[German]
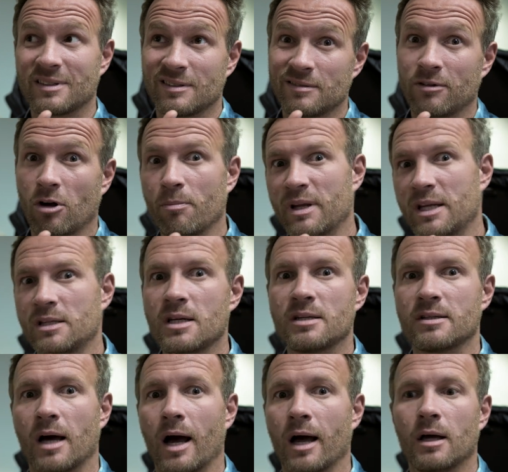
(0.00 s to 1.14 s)
äh, warum bin ich nicht
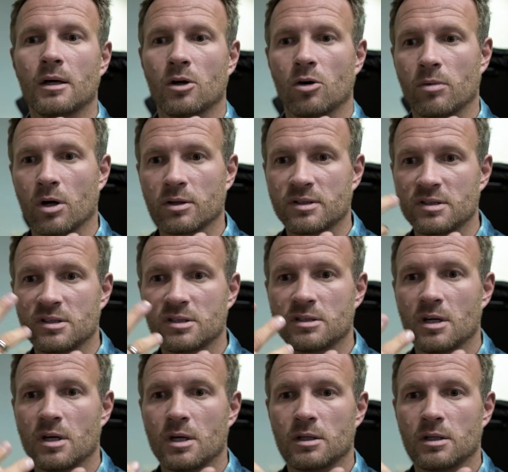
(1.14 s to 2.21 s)
da? Um auch dieses,